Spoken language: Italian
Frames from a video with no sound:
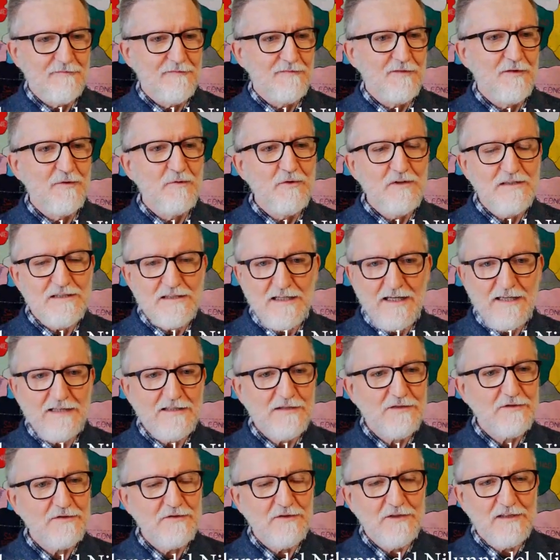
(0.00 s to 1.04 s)
lui
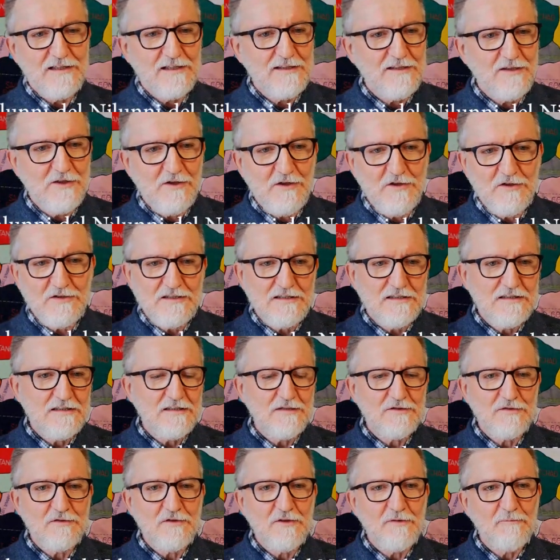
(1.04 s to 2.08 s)
stesso e la
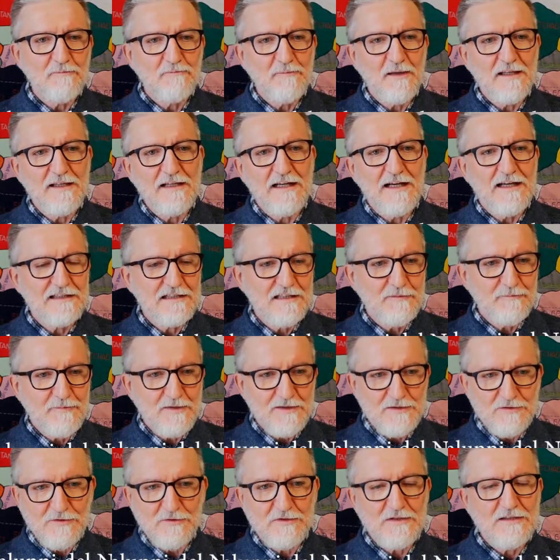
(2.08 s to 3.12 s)
diocesi sono impegnati
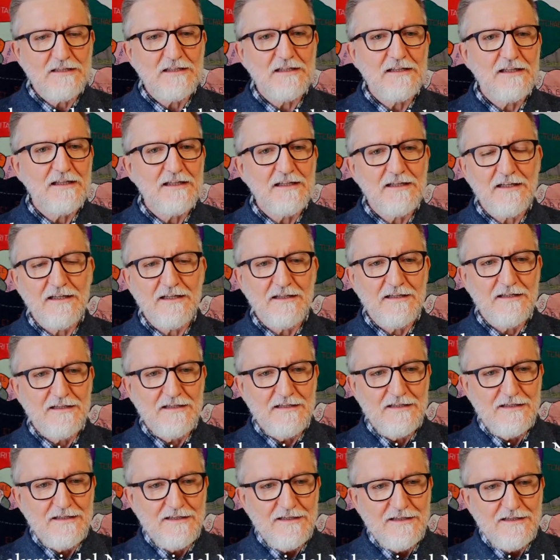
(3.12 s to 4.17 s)
per sostenere
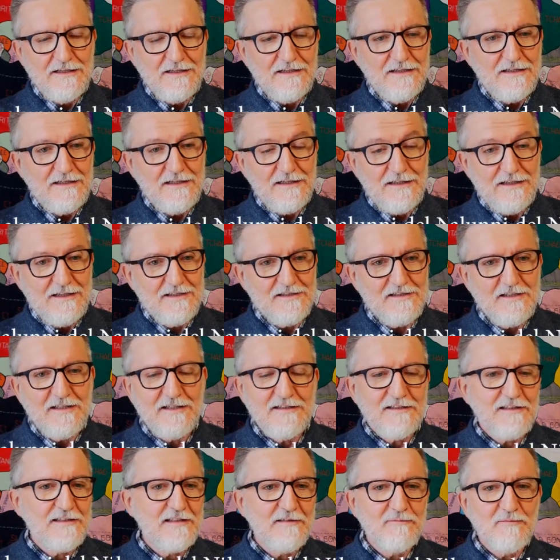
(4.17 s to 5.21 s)
la
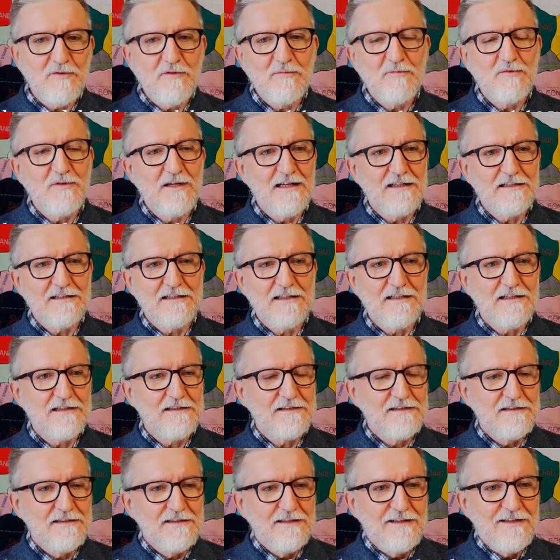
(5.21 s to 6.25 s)
gente di
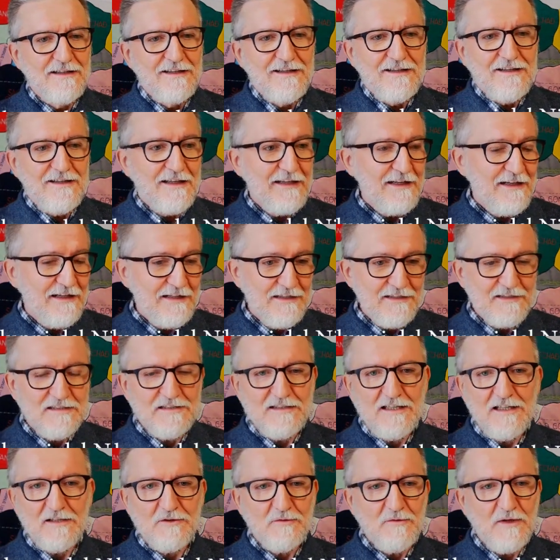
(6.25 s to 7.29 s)
Bomuanga e ha
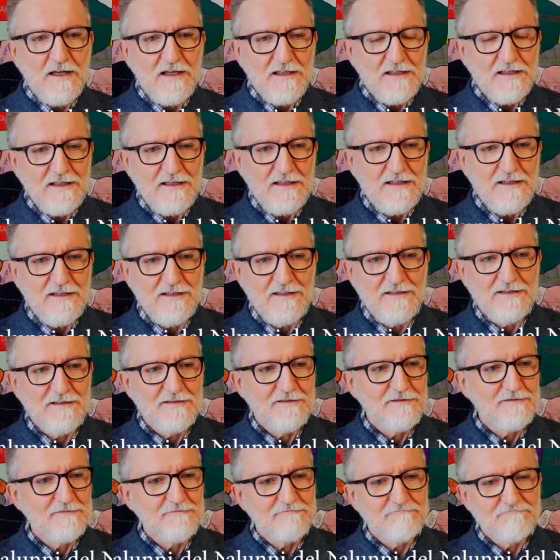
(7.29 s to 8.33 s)
lanciato anche
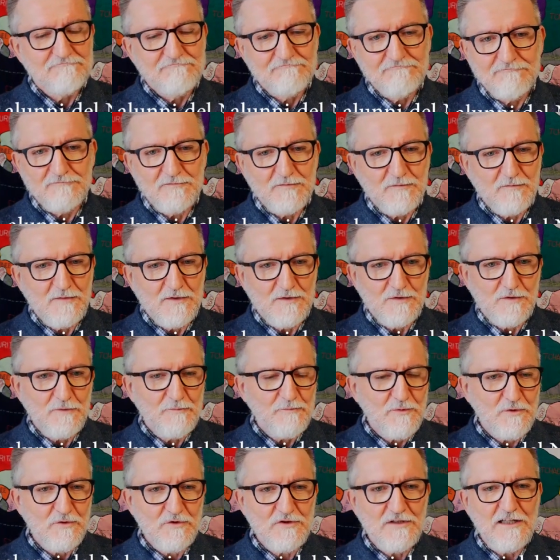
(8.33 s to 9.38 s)
questo
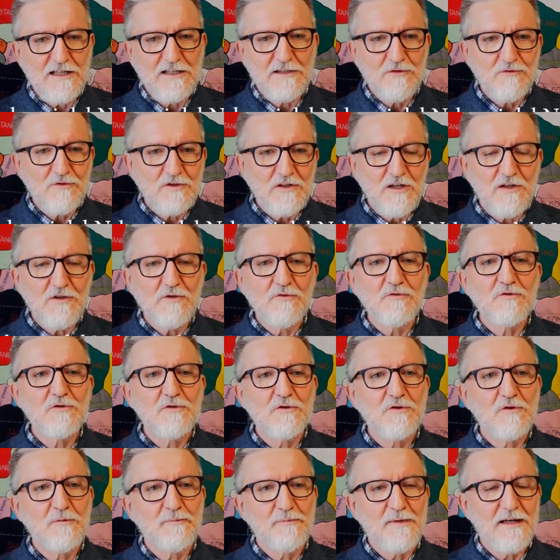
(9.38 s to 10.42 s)
progetto di
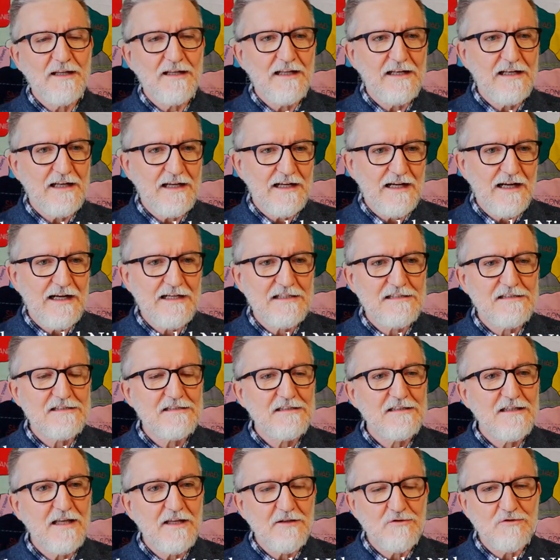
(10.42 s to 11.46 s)
aiuto per i
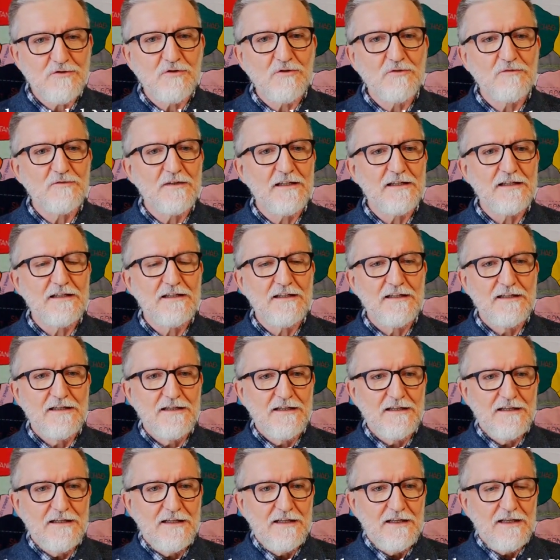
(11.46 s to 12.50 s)
ragazzi e i giovani
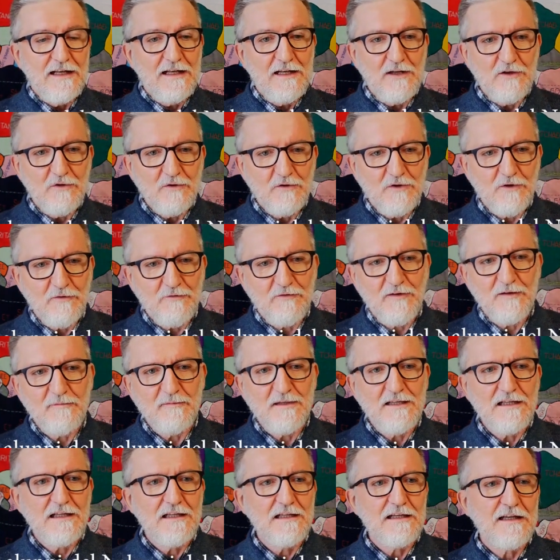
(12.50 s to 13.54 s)
e le loro
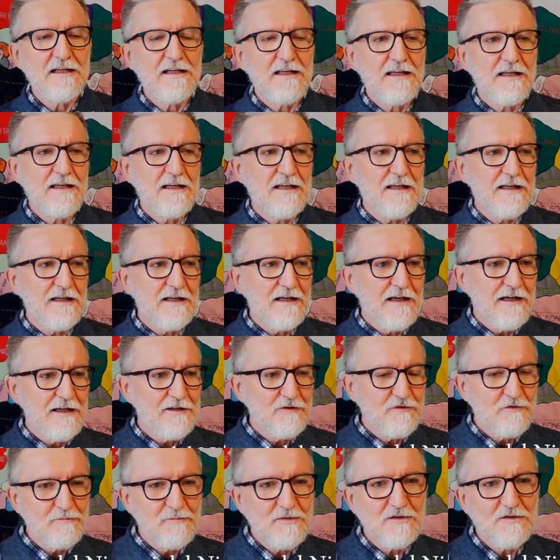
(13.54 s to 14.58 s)
famiglie che
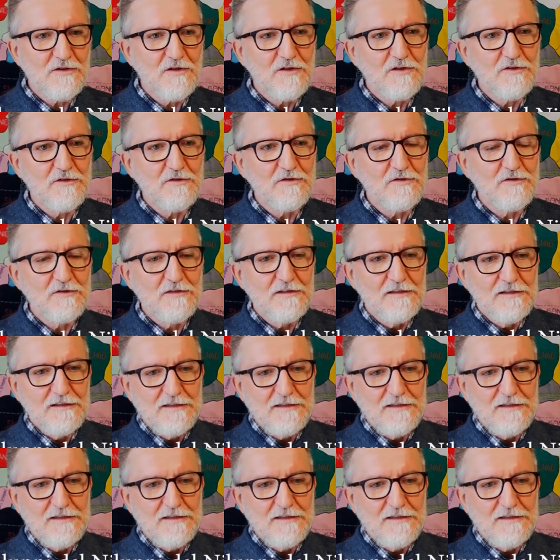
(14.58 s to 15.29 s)
hanno bisogno